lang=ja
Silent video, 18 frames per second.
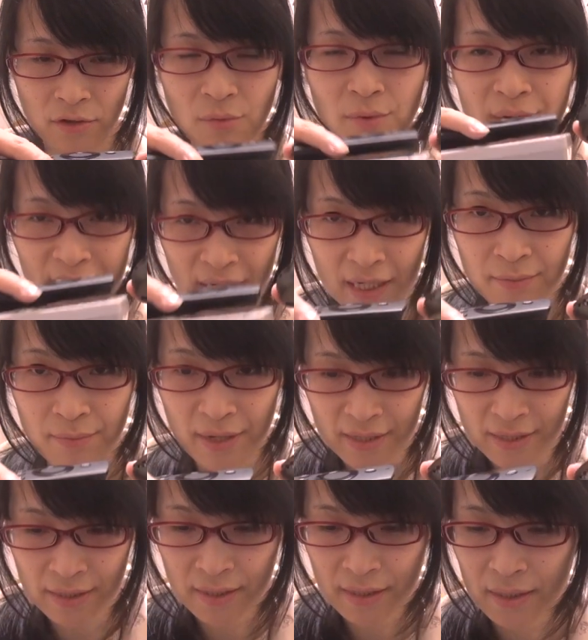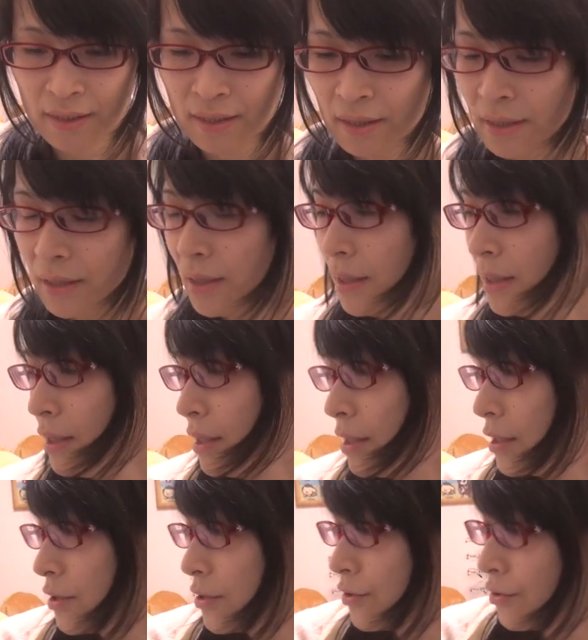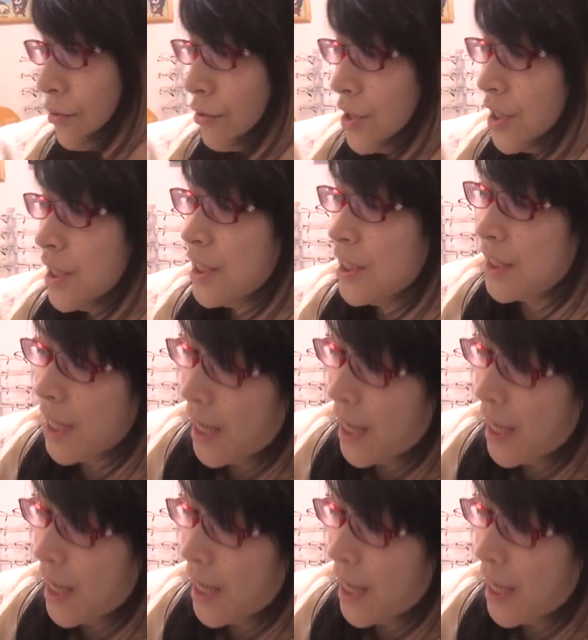覚えさせますそし